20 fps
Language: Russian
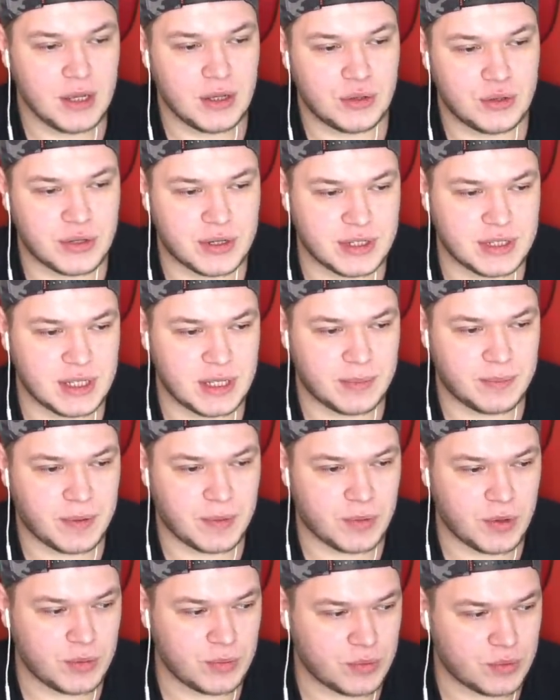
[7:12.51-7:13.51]
Но хз,
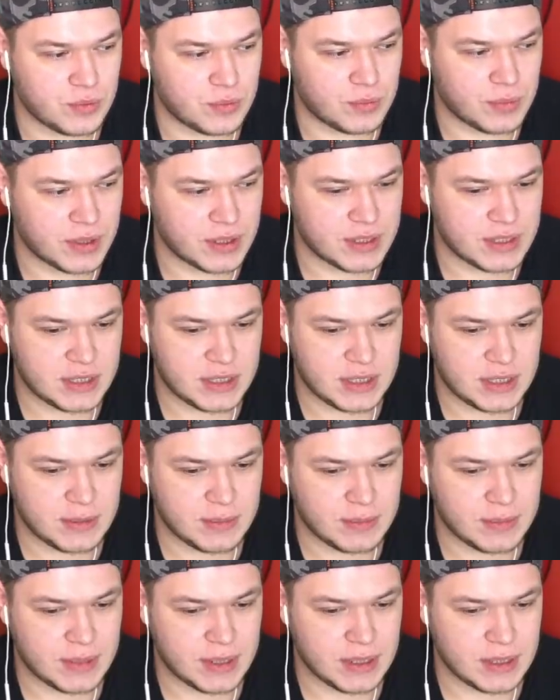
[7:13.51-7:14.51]
по-моему,
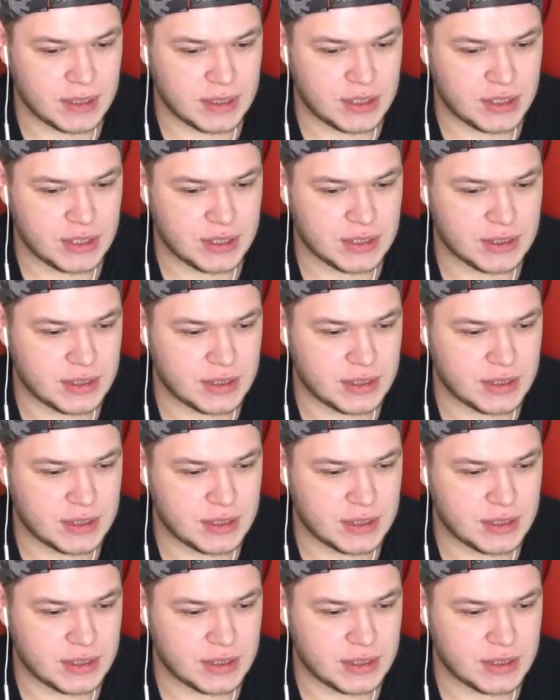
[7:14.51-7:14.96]
максималочек